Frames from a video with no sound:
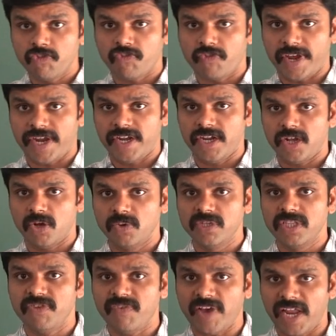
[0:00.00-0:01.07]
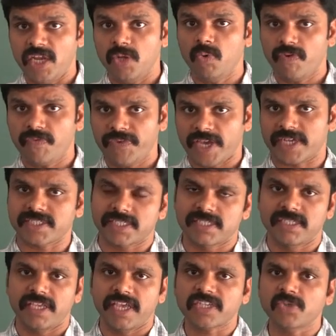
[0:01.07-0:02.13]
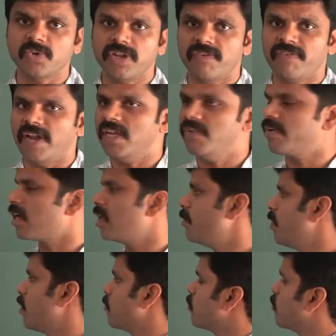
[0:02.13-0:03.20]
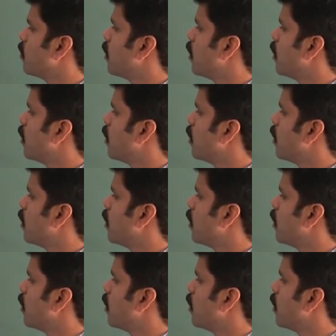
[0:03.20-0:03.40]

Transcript: டு ஃபைண்ட் அவுட் தி வேல்யூ ஆஃப் எக்ஸ் எக்ஸோடைய வேல்யூவை கண்டுபிடிக்கணும்